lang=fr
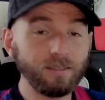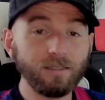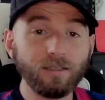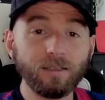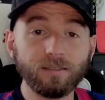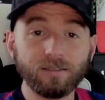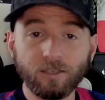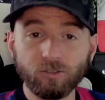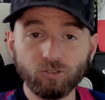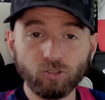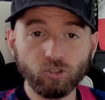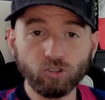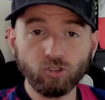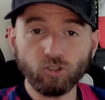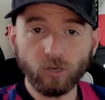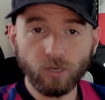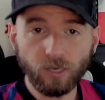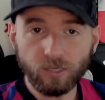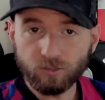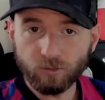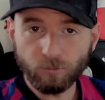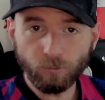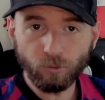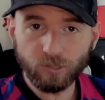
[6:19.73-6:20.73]
un jeune joueur,
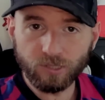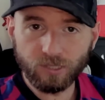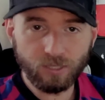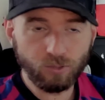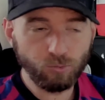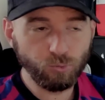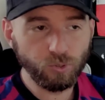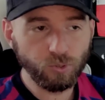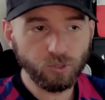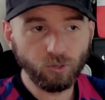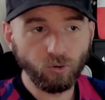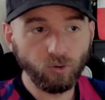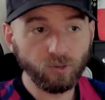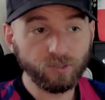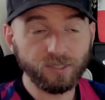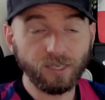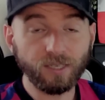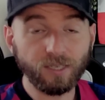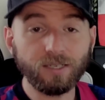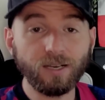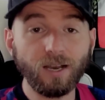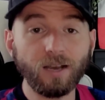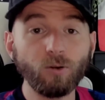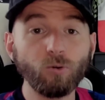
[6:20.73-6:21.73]
il a seulement 18 ans,
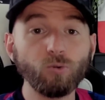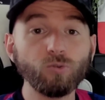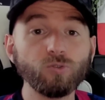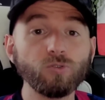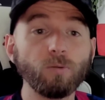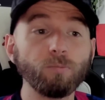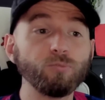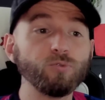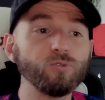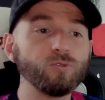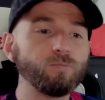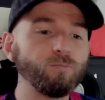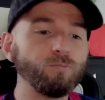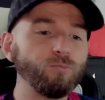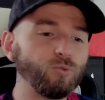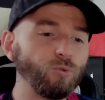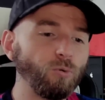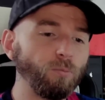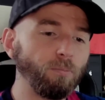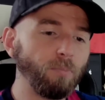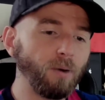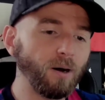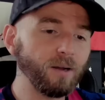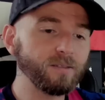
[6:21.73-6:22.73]
c'est vrai qu'il a une clause en plus
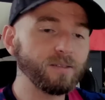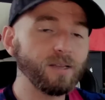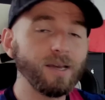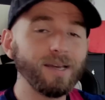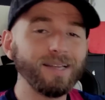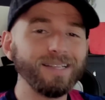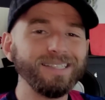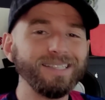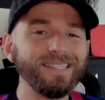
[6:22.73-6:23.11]
plutôt basse.